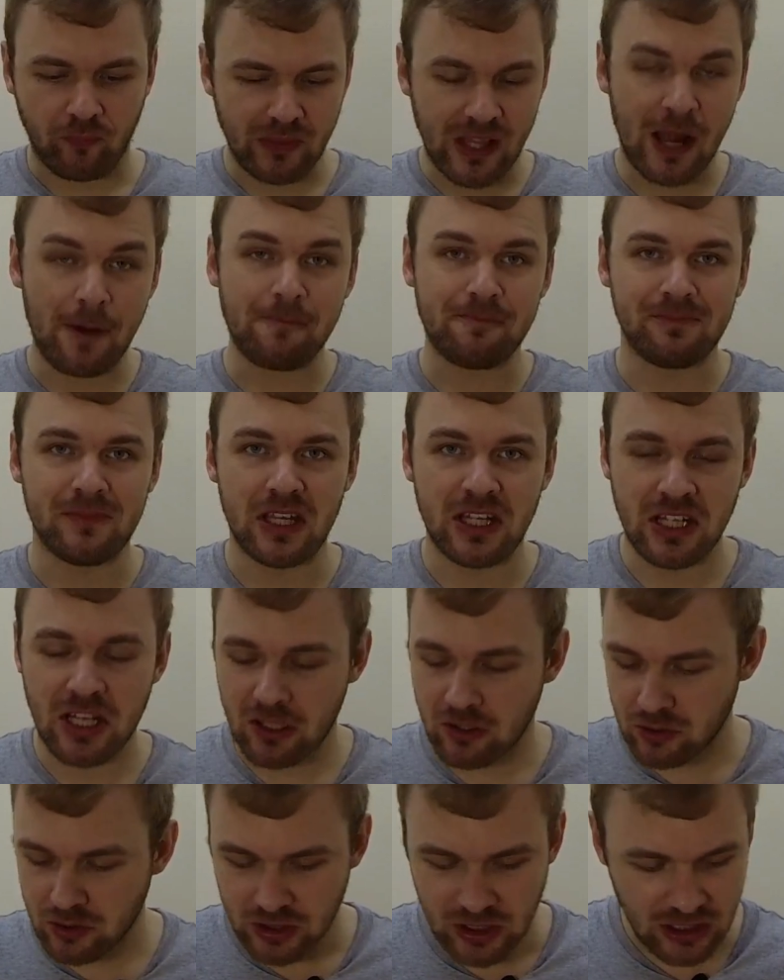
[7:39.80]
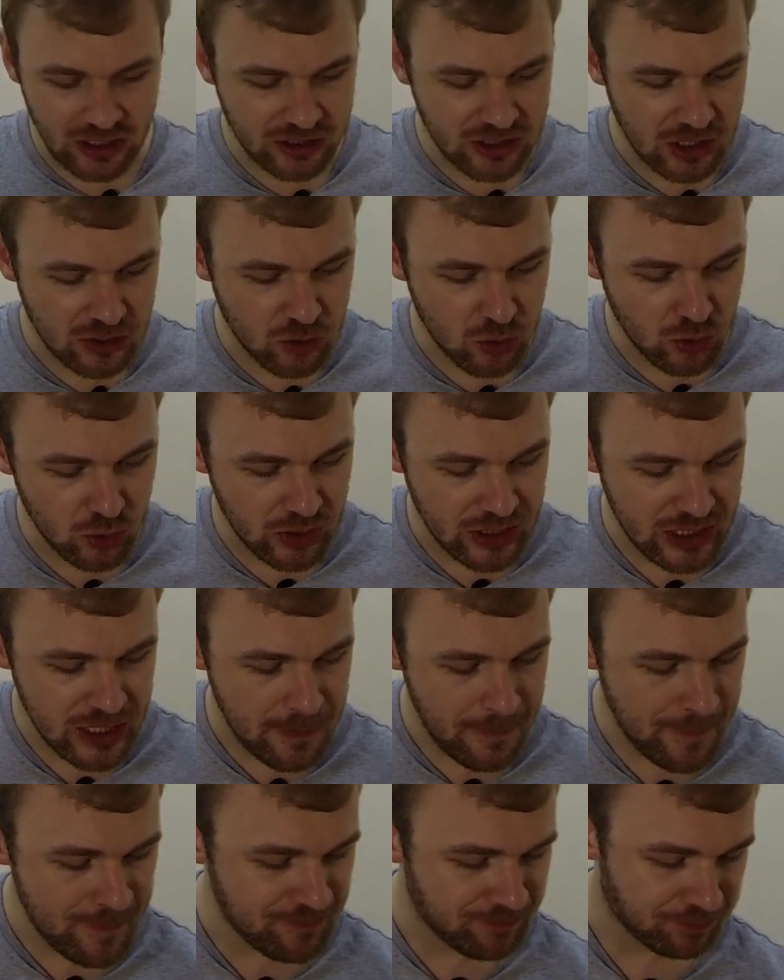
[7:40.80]
Nah, ini aku selesai dulu
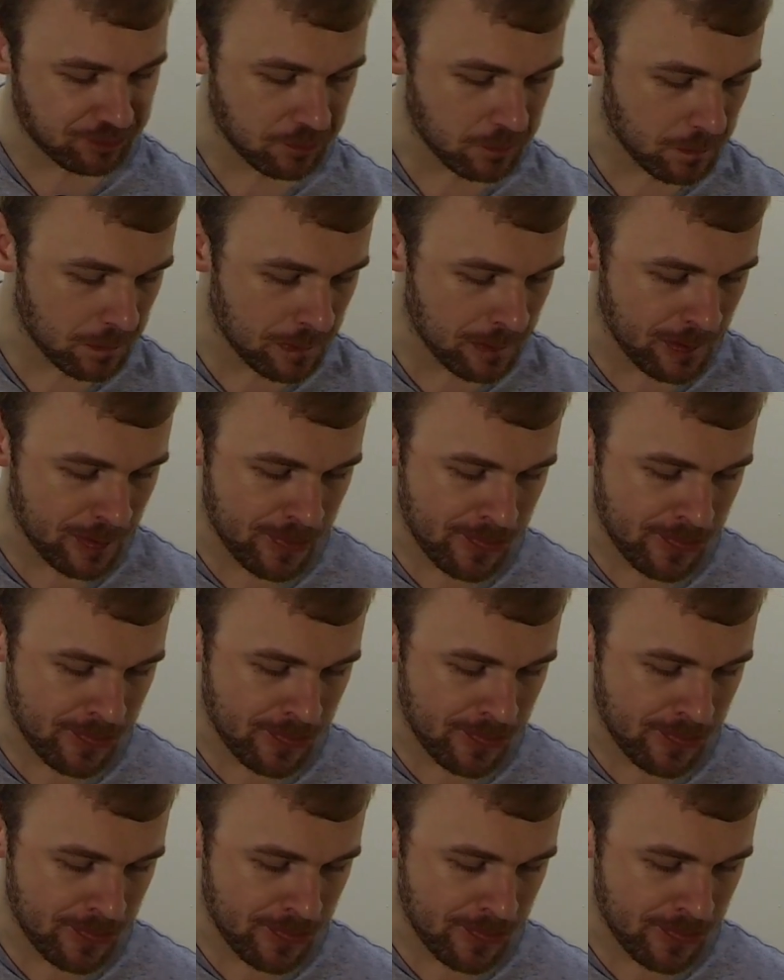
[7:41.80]
ini. Hmm.